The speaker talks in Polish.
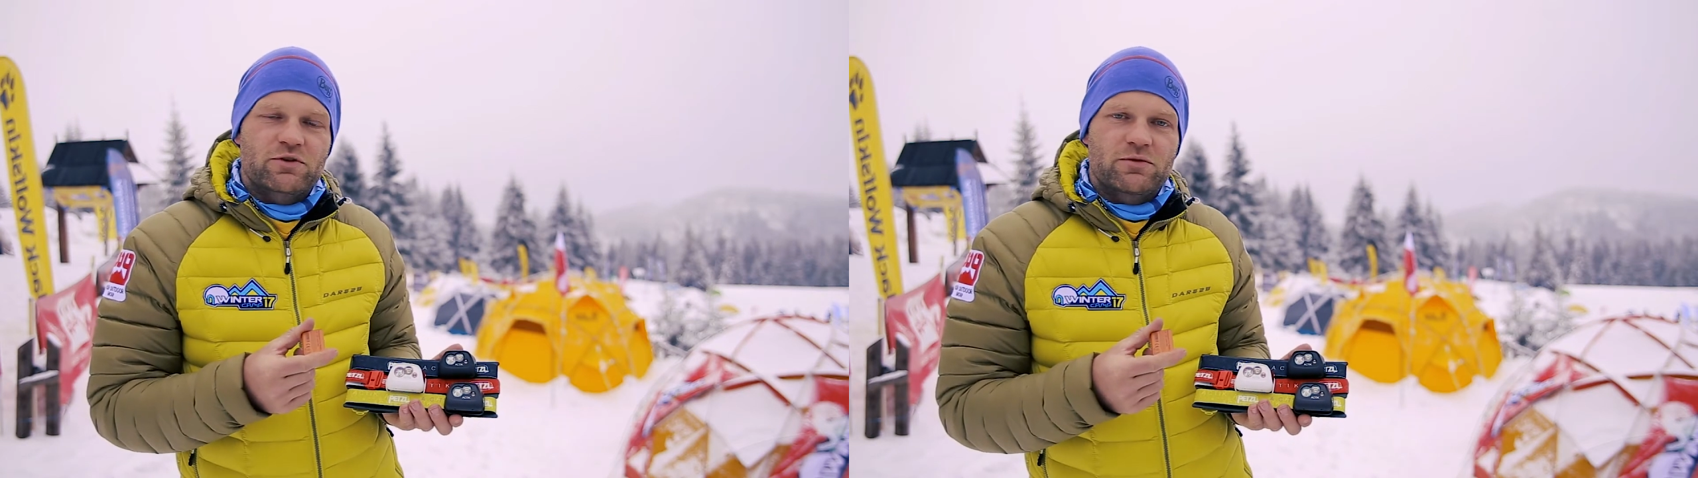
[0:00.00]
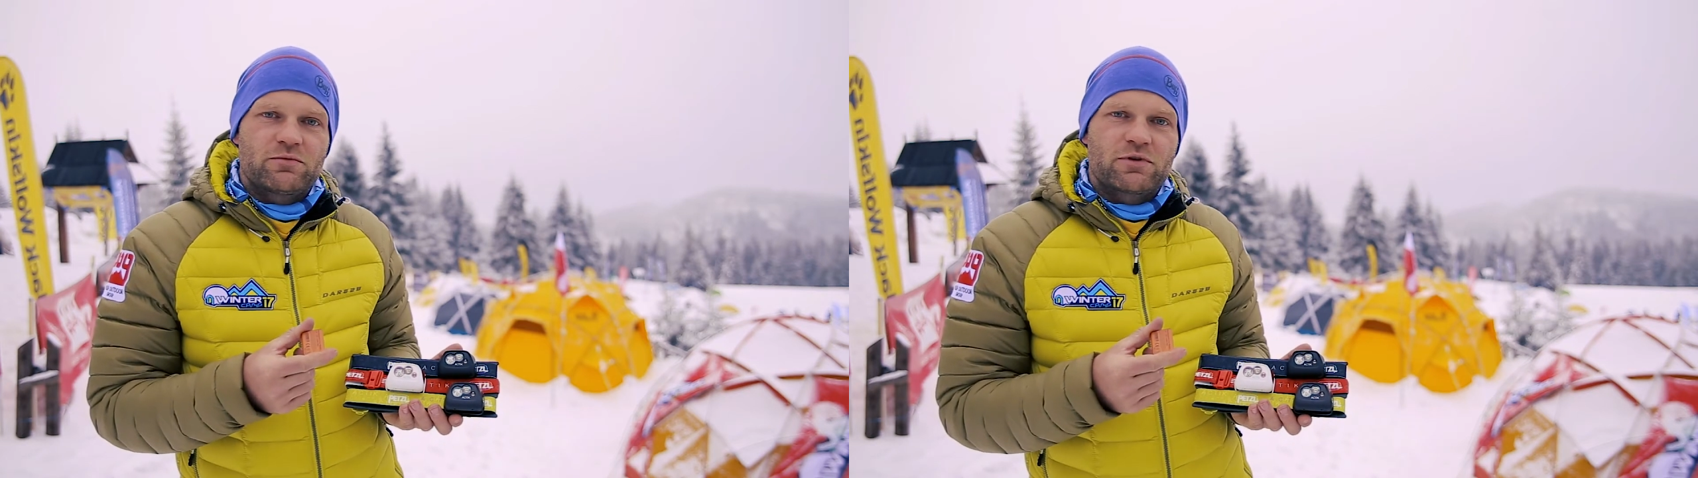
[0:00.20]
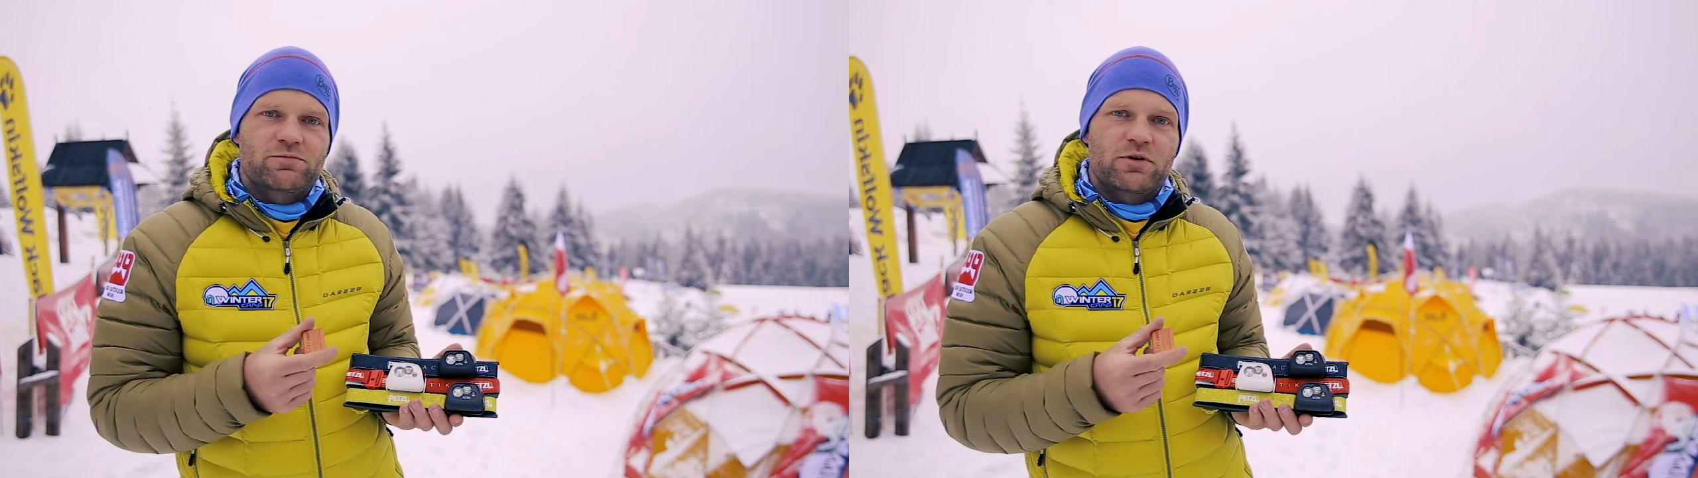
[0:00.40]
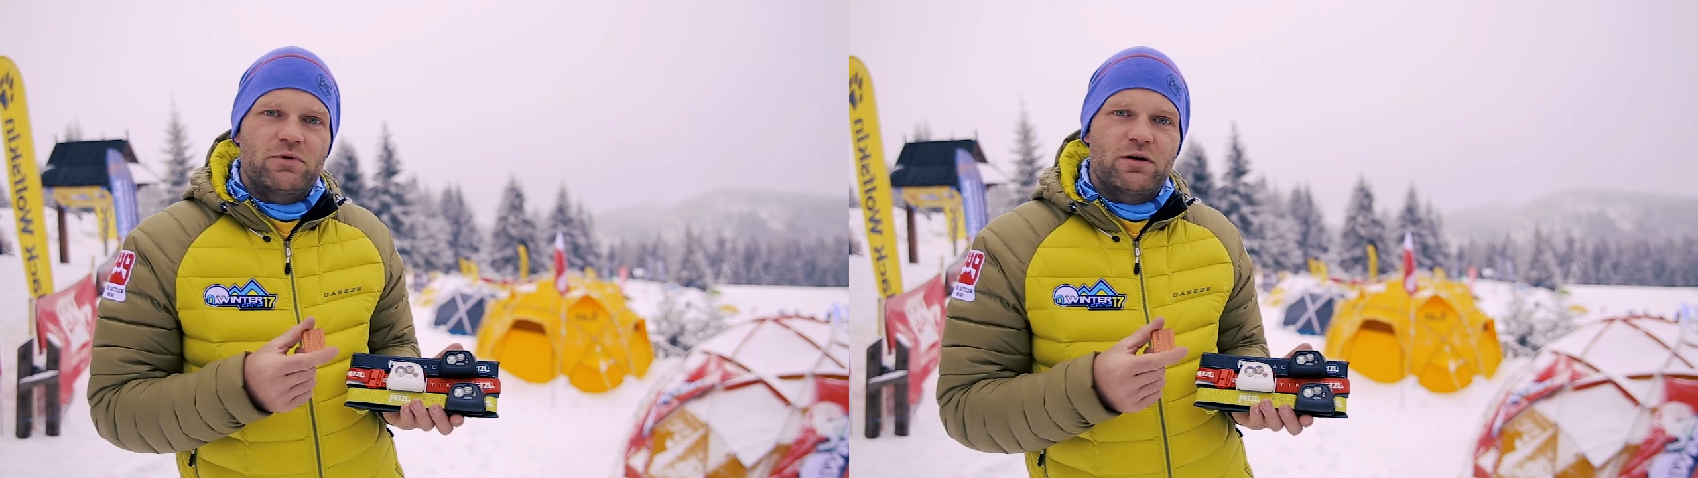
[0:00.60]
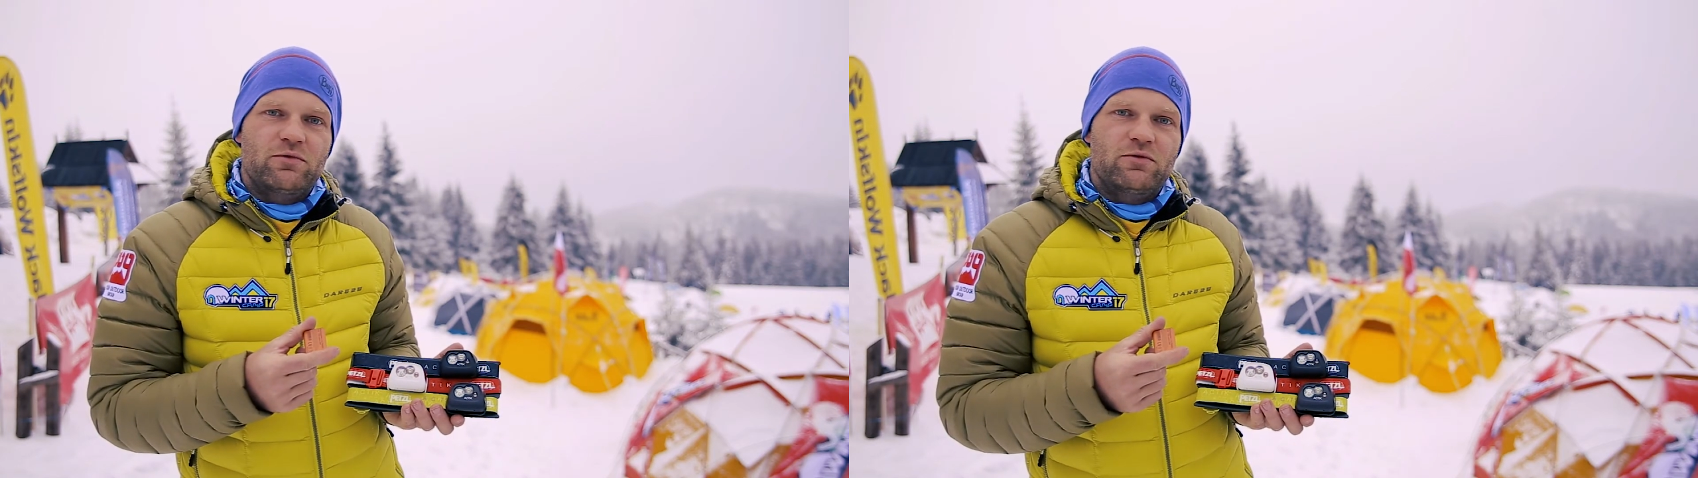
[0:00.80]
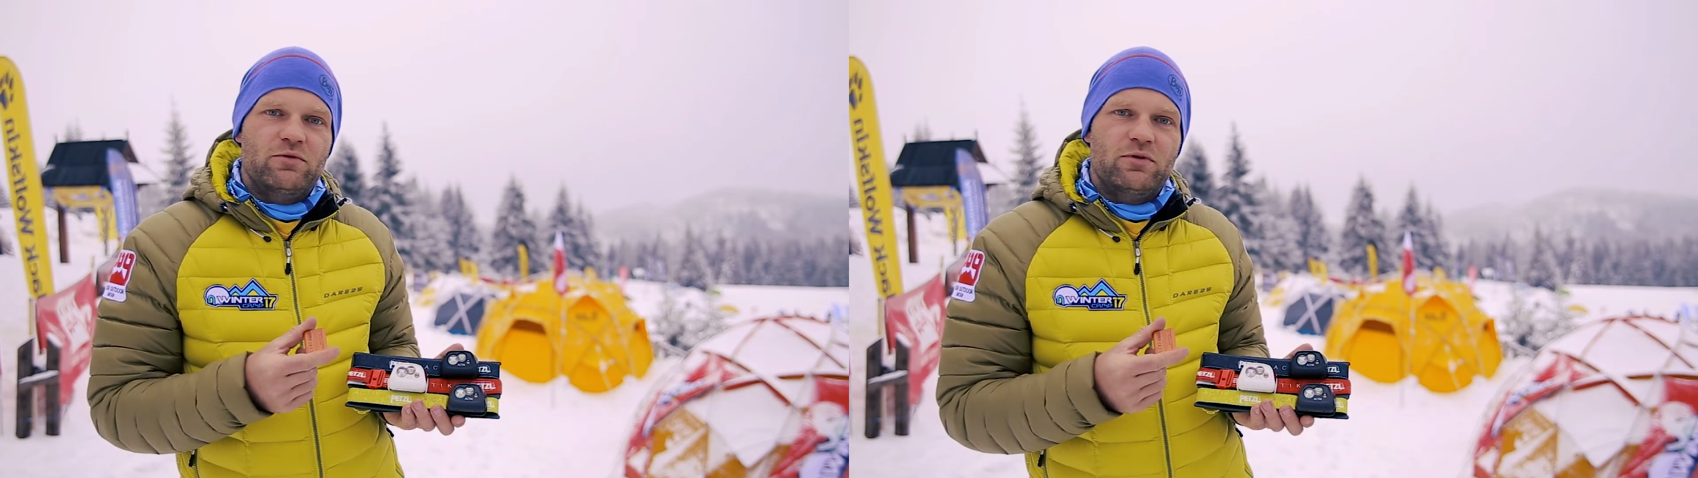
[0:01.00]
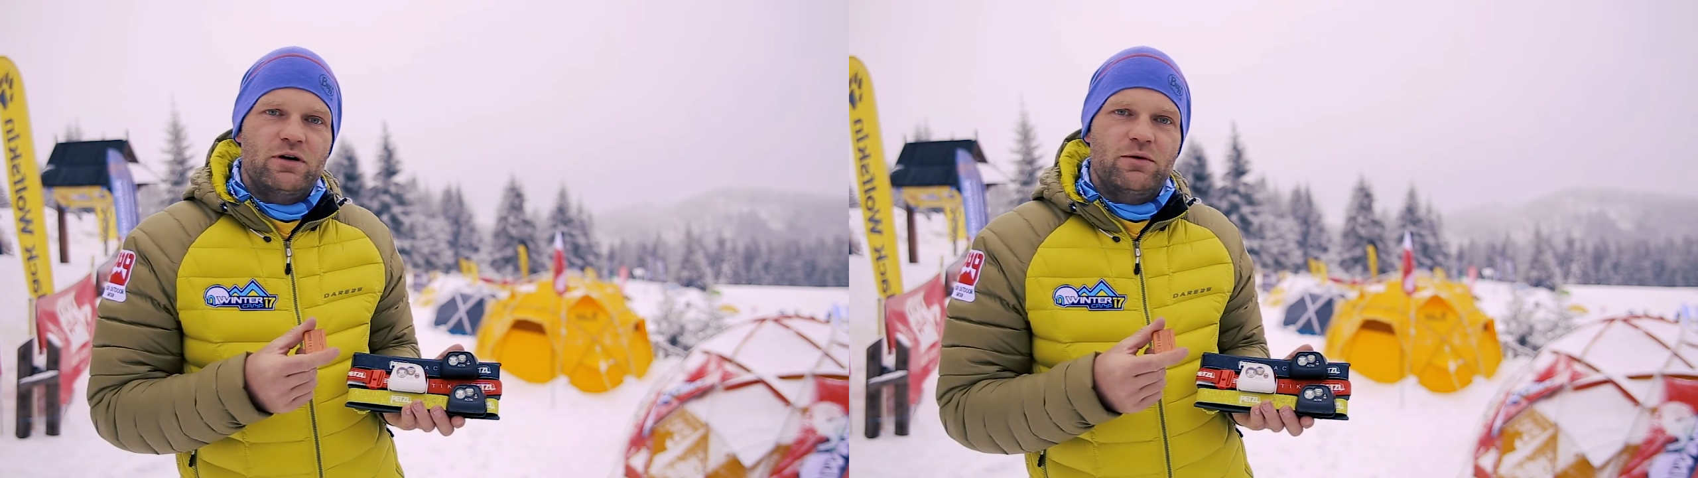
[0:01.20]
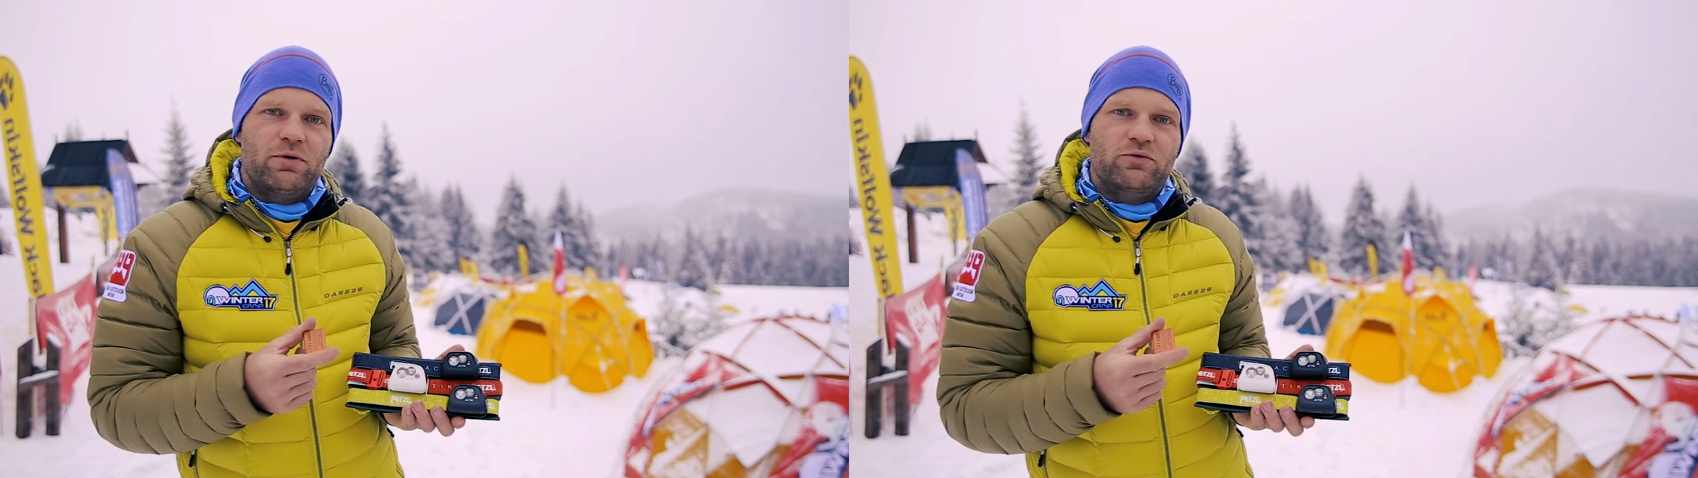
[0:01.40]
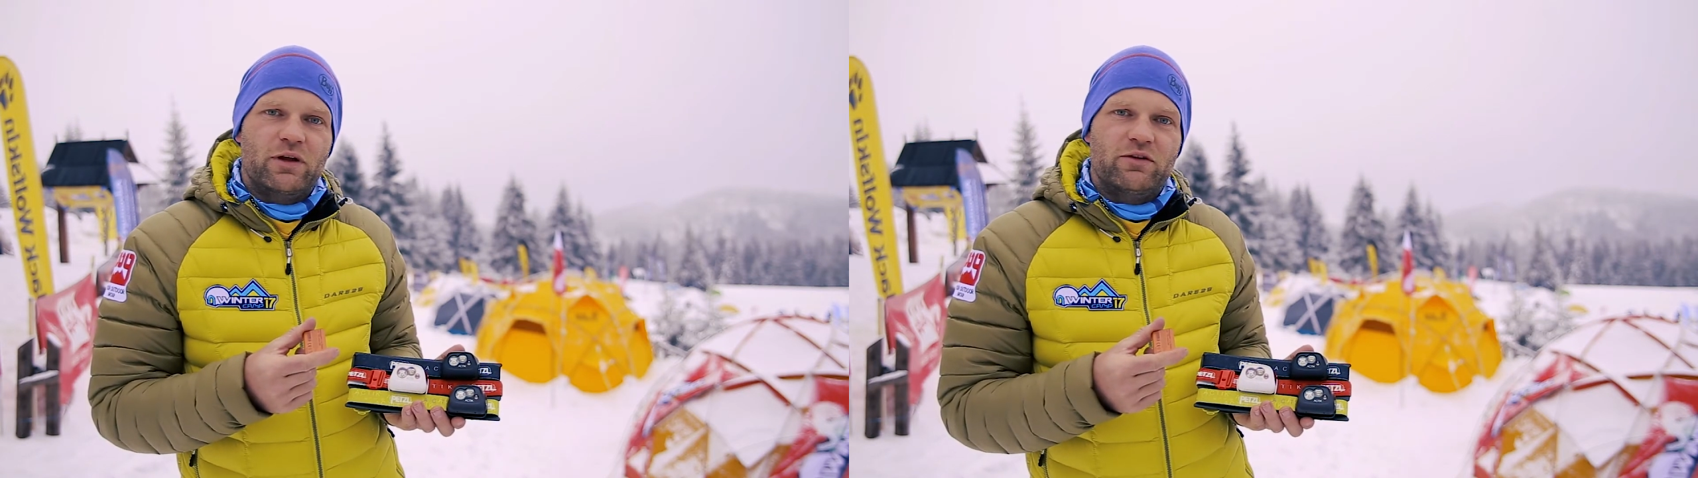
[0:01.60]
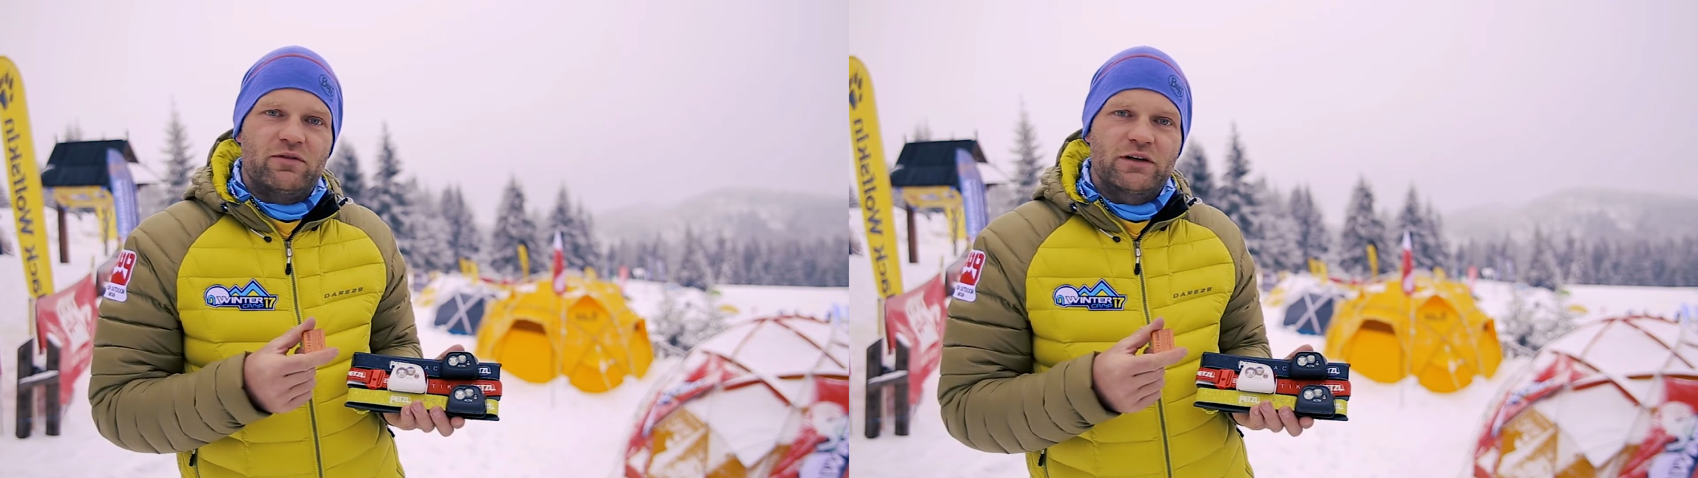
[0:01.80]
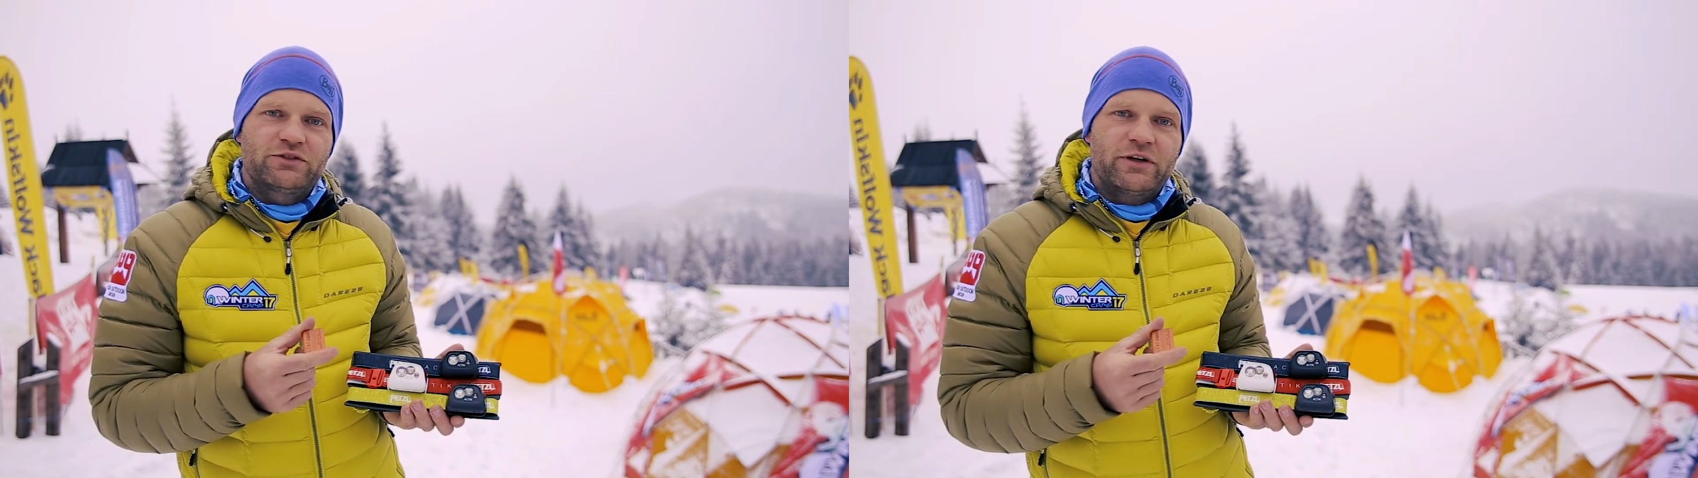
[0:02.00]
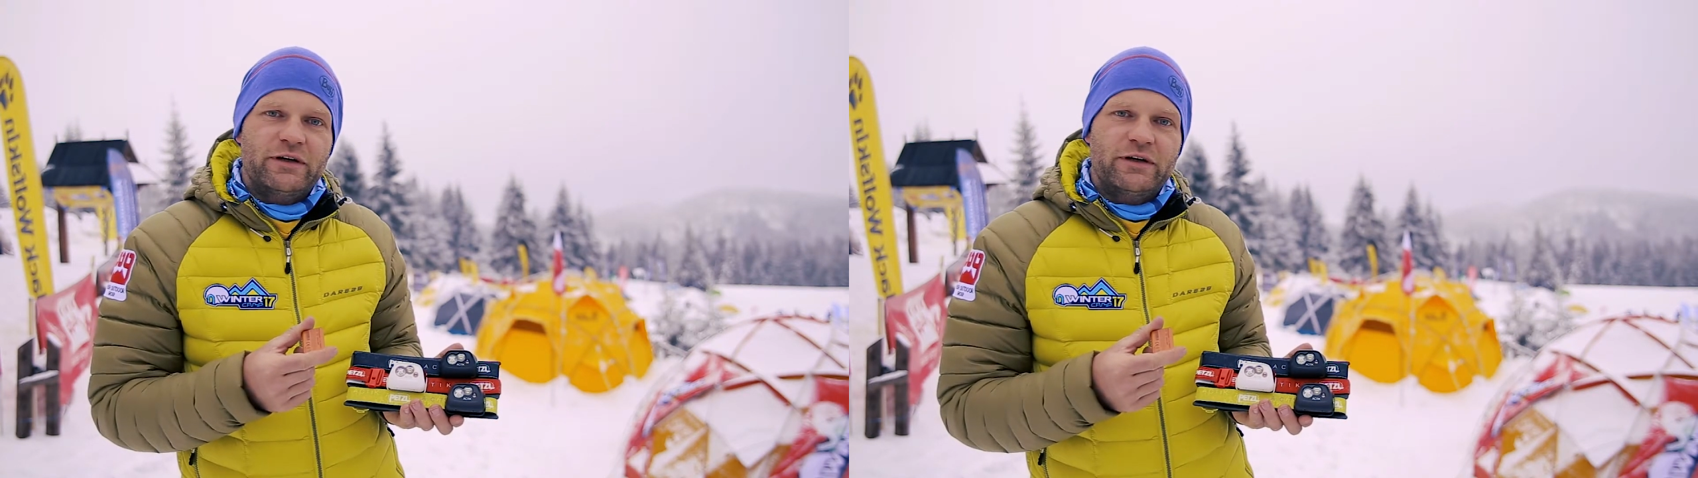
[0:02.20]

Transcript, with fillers: możemy bez problemu podładować.